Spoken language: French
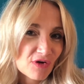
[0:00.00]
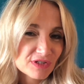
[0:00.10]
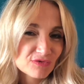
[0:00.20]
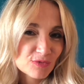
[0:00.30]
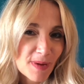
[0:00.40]

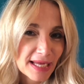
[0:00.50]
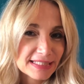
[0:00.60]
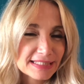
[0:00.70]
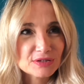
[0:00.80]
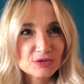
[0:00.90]
envie de vous
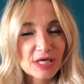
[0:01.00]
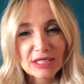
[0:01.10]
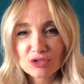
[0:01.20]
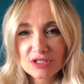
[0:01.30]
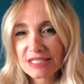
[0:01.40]
parler de
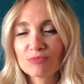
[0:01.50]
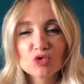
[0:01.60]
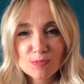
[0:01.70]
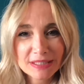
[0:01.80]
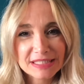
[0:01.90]
quelque chose qui me
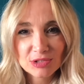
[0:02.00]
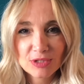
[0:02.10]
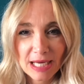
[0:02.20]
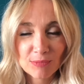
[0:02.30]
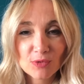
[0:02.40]
touche
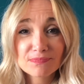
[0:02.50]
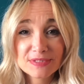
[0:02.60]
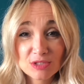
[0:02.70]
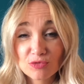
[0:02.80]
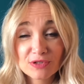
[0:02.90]
particulièrement,
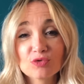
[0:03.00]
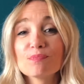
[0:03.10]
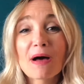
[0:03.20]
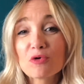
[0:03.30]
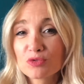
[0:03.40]
c'est le fait de
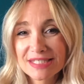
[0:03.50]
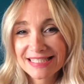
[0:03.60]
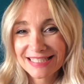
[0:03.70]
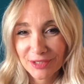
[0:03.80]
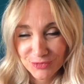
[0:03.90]
ne pas
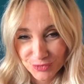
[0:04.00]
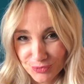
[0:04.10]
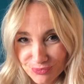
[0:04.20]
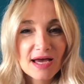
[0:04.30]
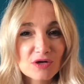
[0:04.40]
oser dire non.
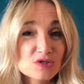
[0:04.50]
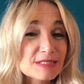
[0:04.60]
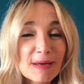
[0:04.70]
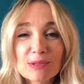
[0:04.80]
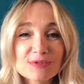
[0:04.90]
Alors je
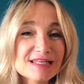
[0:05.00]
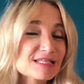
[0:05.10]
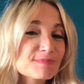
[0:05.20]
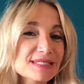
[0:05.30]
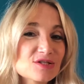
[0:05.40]
sais pas comment ça
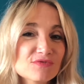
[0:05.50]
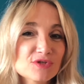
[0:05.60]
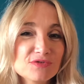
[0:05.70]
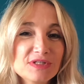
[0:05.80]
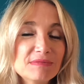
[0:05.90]
se passe dans
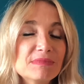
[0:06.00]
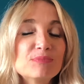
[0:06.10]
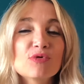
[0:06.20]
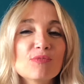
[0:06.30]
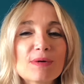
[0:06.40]
votre vie, mais
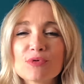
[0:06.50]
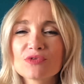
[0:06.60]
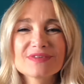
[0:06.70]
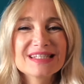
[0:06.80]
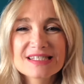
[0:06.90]
pour moi
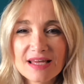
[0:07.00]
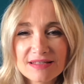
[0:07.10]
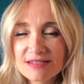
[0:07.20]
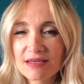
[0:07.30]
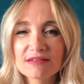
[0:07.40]
pendant des
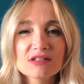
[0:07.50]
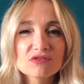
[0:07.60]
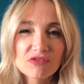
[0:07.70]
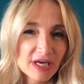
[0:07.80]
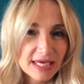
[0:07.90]
années, ça a été
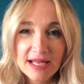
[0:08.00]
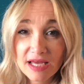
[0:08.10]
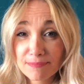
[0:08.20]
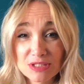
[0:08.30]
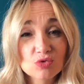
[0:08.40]
une vraie
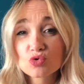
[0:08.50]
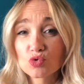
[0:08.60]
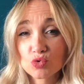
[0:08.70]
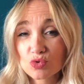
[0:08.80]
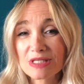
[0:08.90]
galère parce que
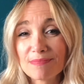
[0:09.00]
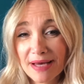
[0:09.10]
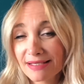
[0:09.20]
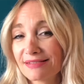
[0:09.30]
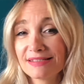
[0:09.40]
je n'osais
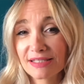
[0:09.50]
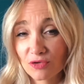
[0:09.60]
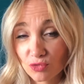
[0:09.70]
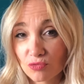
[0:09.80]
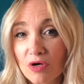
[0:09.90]
pas dire
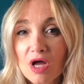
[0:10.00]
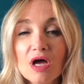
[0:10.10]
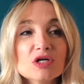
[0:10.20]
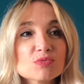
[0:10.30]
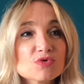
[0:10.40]
non.
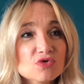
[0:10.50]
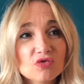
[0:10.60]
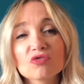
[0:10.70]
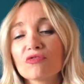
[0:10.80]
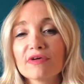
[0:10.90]
Je me suis
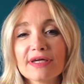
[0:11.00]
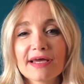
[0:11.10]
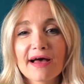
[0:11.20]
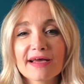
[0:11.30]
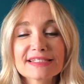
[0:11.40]

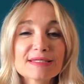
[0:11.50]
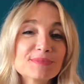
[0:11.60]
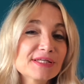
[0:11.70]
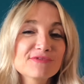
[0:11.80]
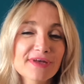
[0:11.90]
retrouvée à
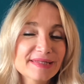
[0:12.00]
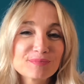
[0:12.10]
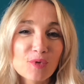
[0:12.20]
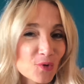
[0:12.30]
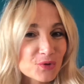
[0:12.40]
accepter de faire des
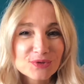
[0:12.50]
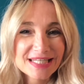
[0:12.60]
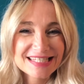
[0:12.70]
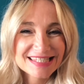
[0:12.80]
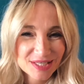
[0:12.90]
brocantes
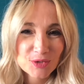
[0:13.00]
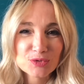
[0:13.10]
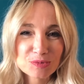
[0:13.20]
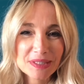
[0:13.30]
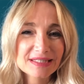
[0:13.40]
à
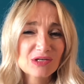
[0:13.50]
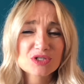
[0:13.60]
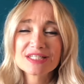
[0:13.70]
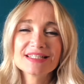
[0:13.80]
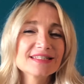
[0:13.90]
5h du matin
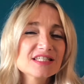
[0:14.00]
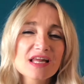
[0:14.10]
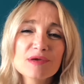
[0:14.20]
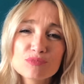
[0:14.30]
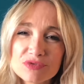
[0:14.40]
alors que j'étais
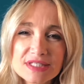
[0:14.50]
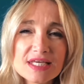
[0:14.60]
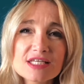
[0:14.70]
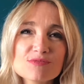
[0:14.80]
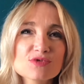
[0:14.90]
déjà
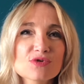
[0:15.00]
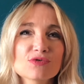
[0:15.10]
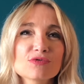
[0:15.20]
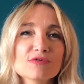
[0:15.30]
épuisée, je me suis